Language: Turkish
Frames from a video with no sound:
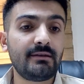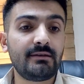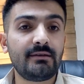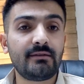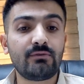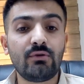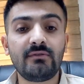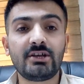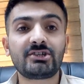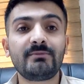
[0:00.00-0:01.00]
e,
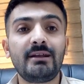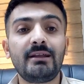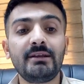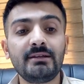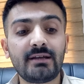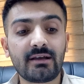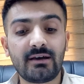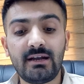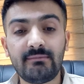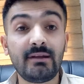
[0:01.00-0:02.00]
sözleşmeleri tek
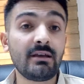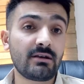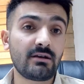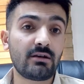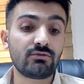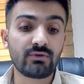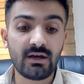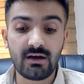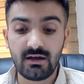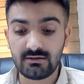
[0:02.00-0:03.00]
kalemle
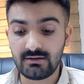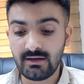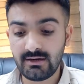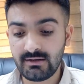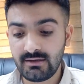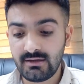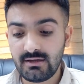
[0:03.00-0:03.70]
kadroya aldılar.